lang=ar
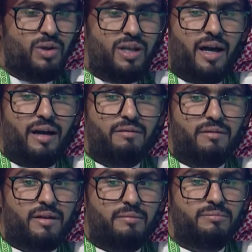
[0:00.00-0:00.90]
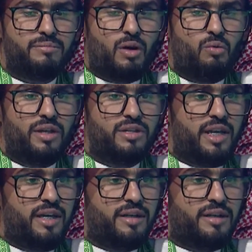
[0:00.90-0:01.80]
ولا مسوي
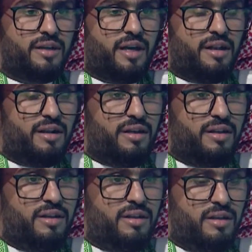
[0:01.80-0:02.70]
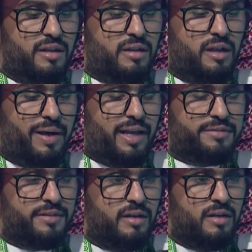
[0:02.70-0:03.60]
شيء خير
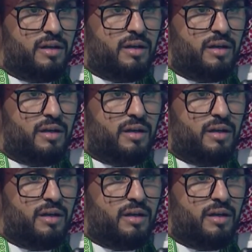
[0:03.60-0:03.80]
للبلد